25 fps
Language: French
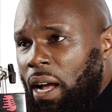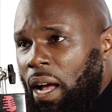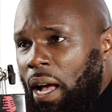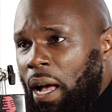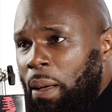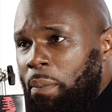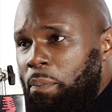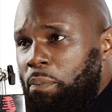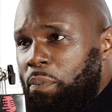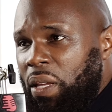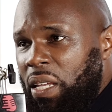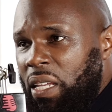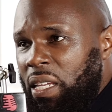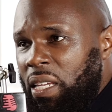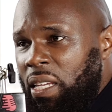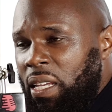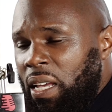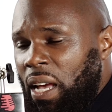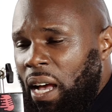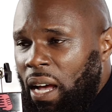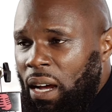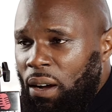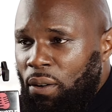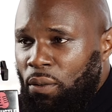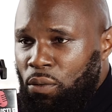un pays
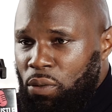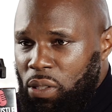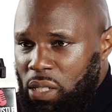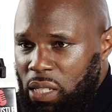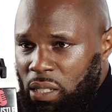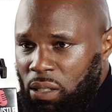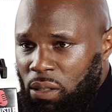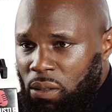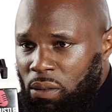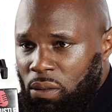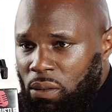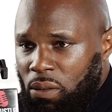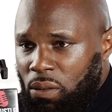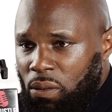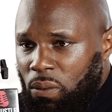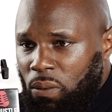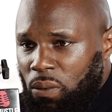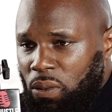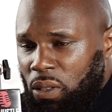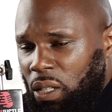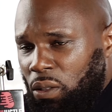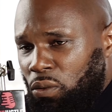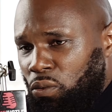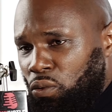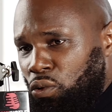à un continent,
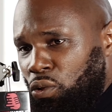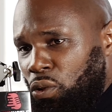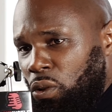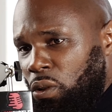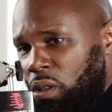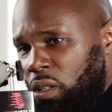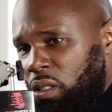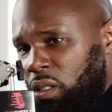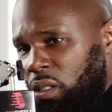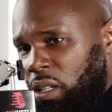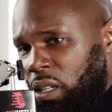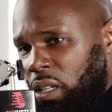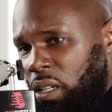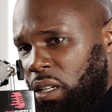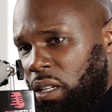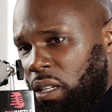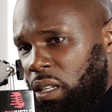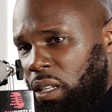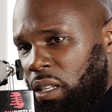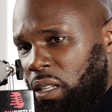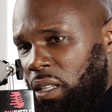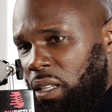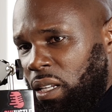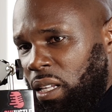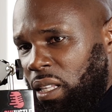on sera toujours dans un
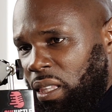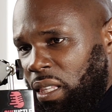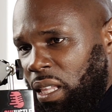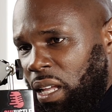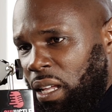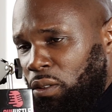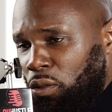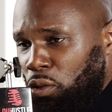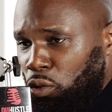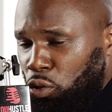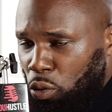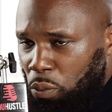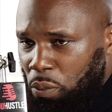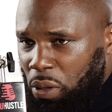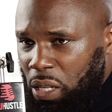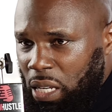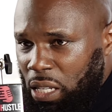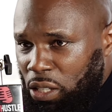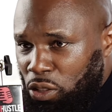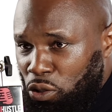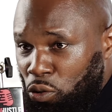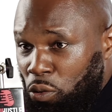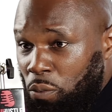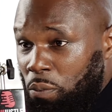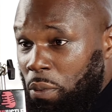état de
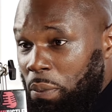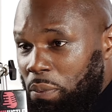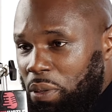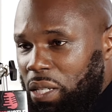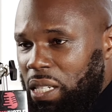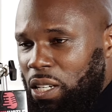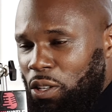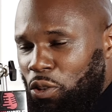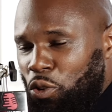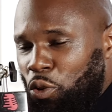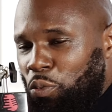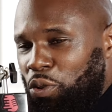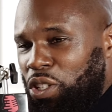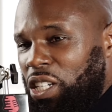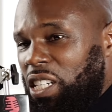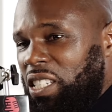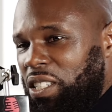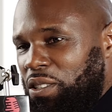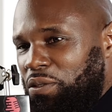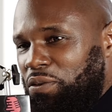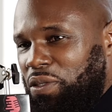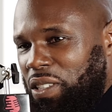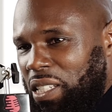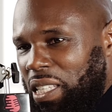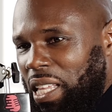domination. Même si
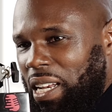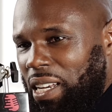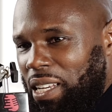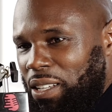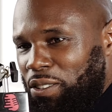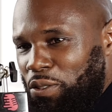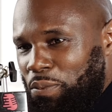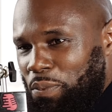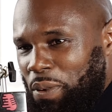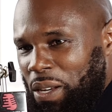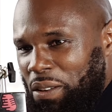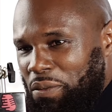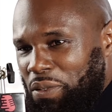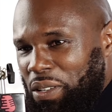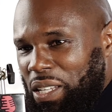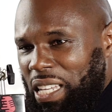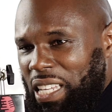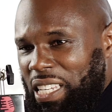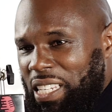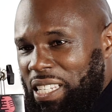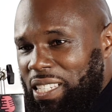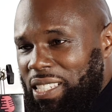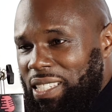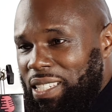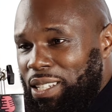l'objectif final du
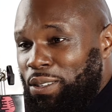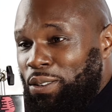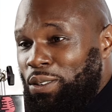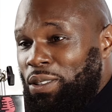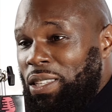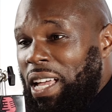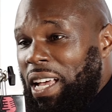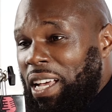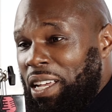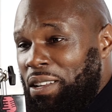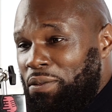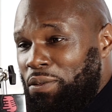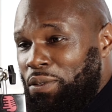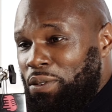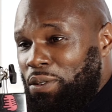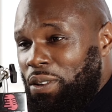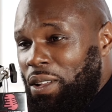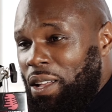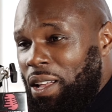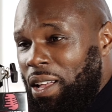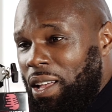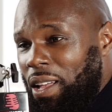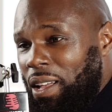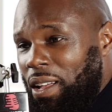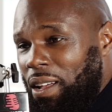panafricanisme, c'est qu'on arrive
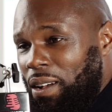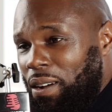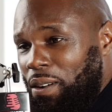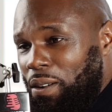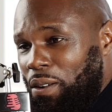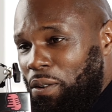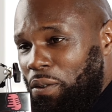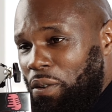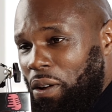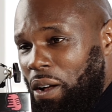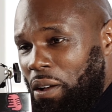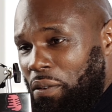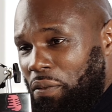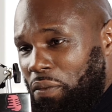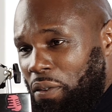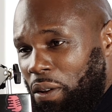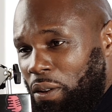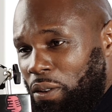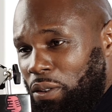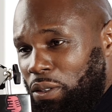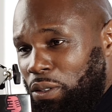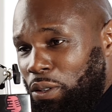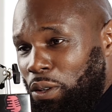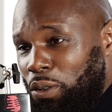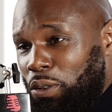à
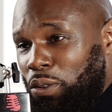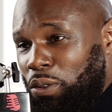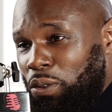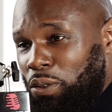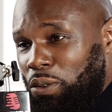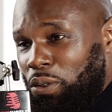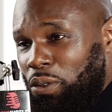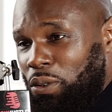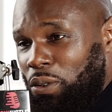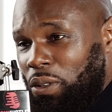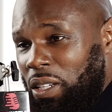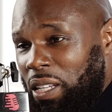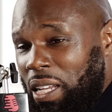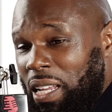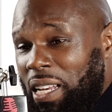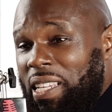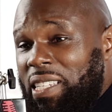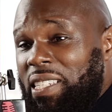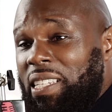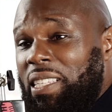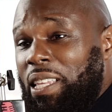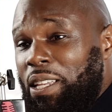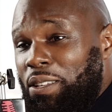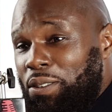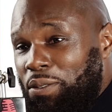faire en sorte qu'il y ait
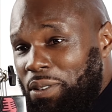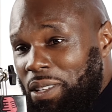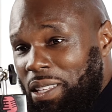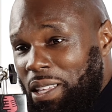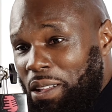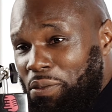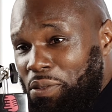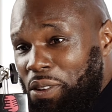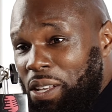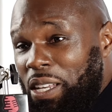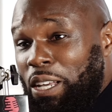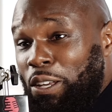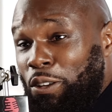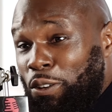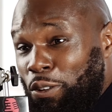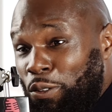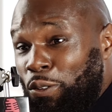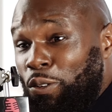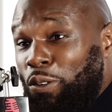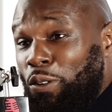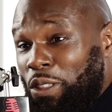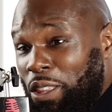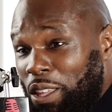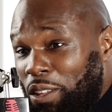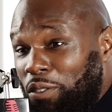les États-Unis d'Afrique et que
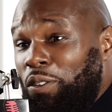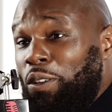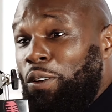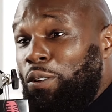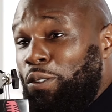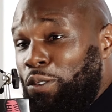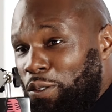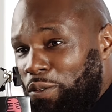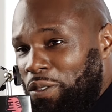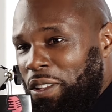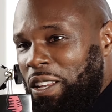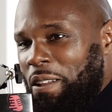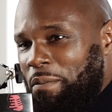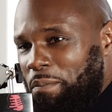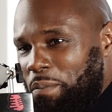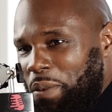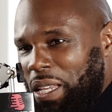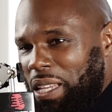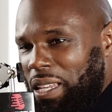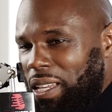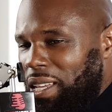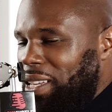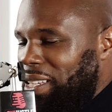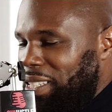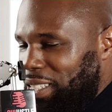donc, en effet, on devienne un
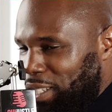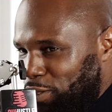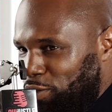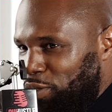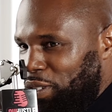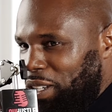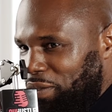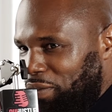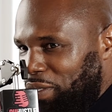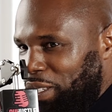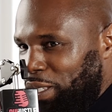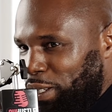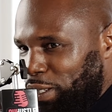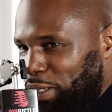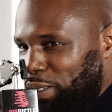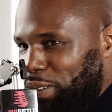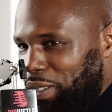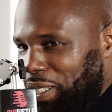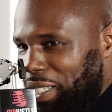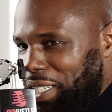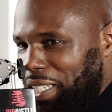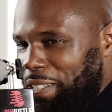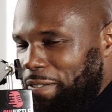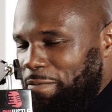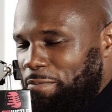pays. C'est une évidence
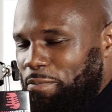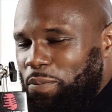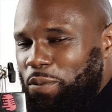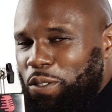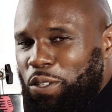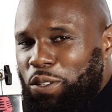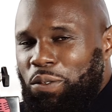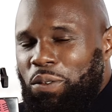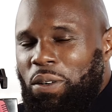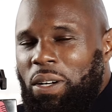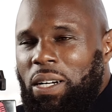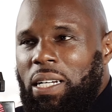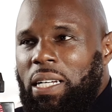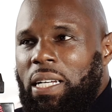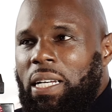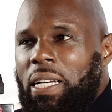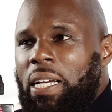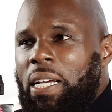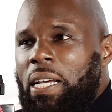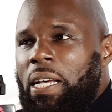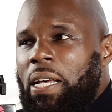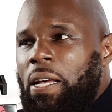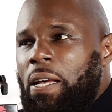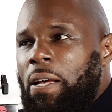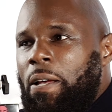aussi, tu vois.
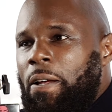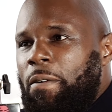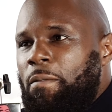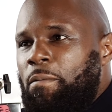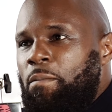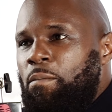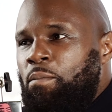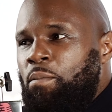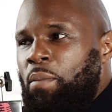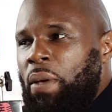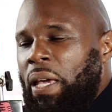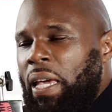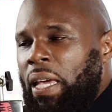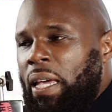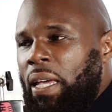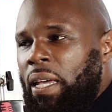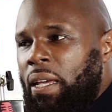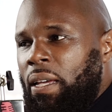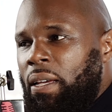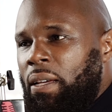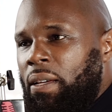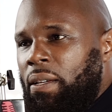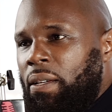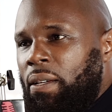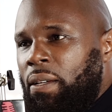
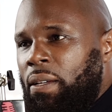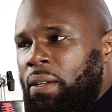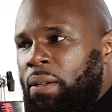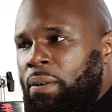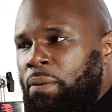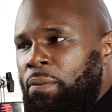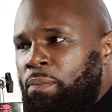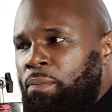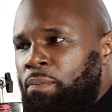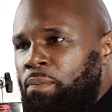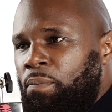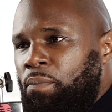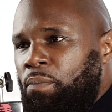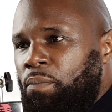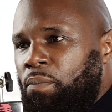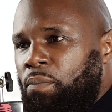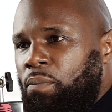Mais euh,